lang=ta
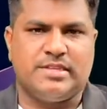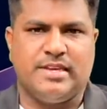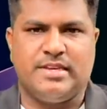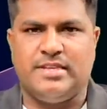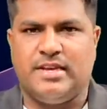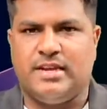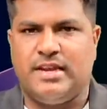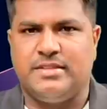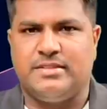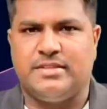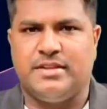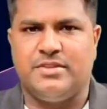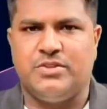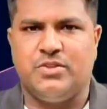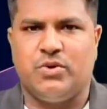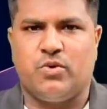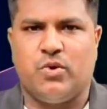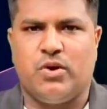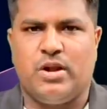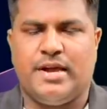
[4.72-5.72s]
செய்திகளை தெரிந்து
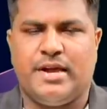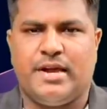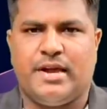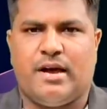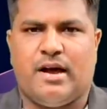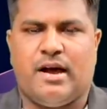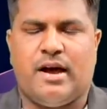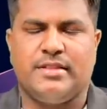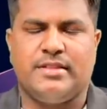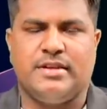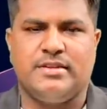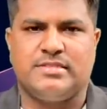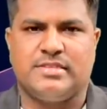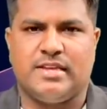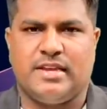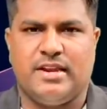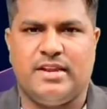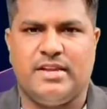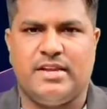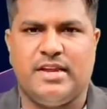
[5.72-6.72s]
கொள்ள ஆதன்
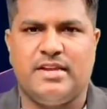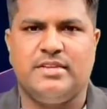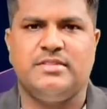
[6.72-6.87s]
செயலியை